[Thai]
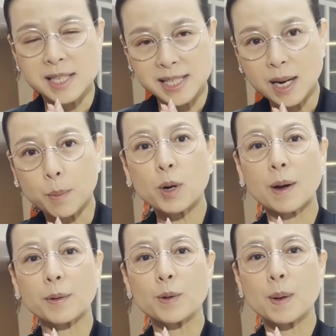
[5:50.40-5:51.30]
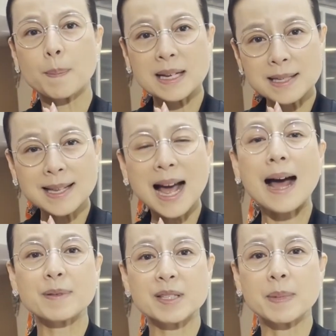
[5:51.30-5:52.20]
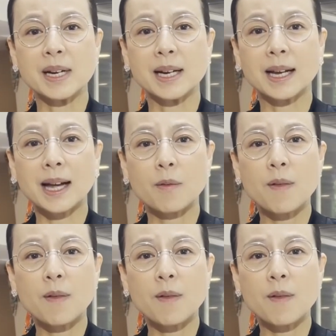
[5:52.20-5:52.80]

เชียร์พวกเราด้วยแป้งทราบเสมอนะคะ